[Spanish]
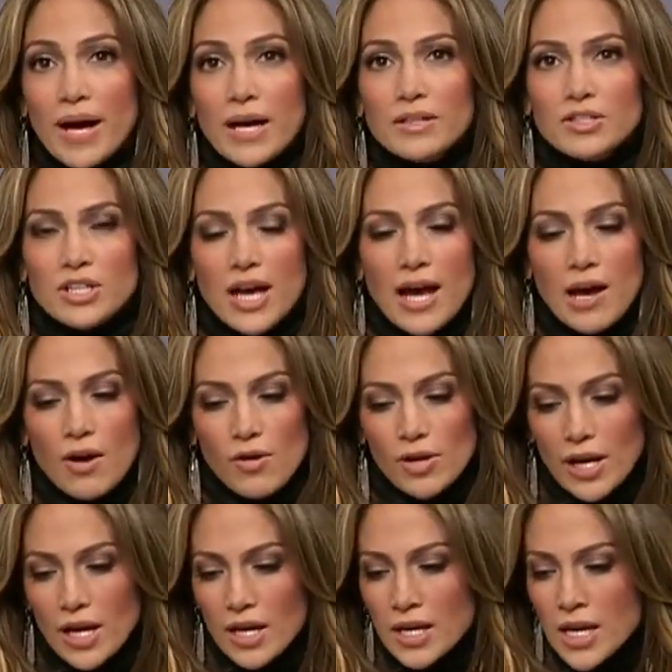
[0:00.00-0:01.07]
más ya
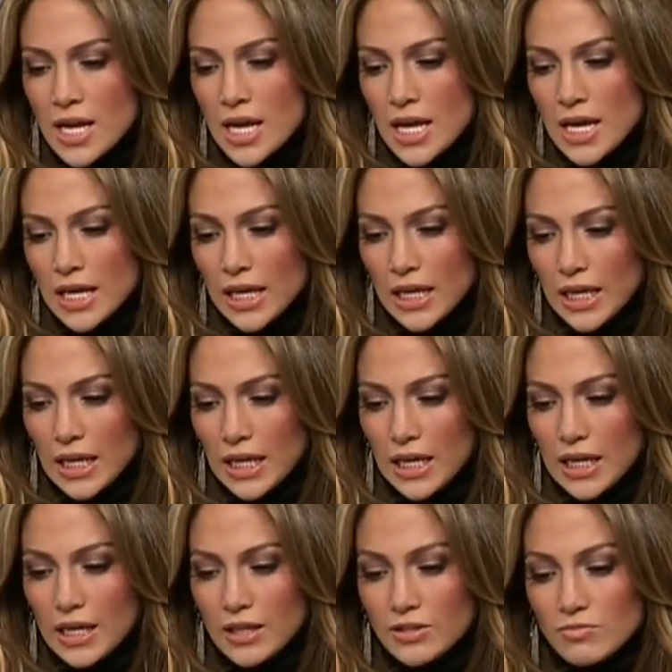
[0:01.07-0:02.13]
ahora
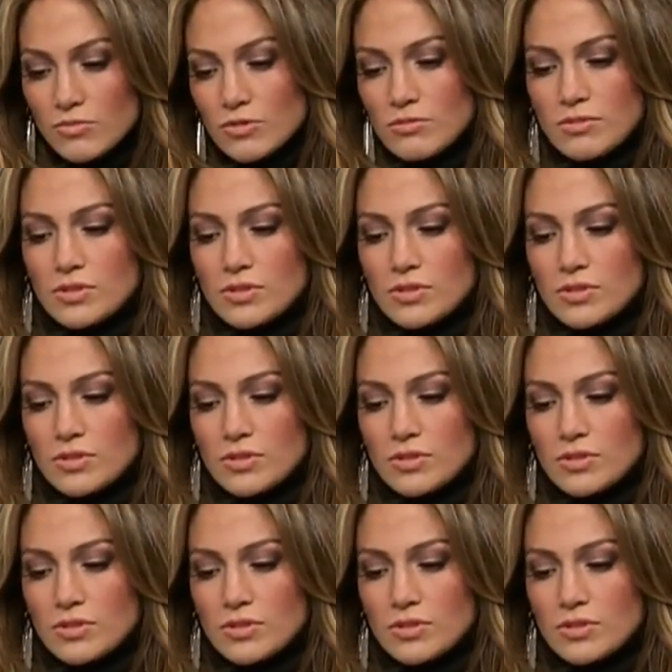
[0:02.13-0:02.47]
y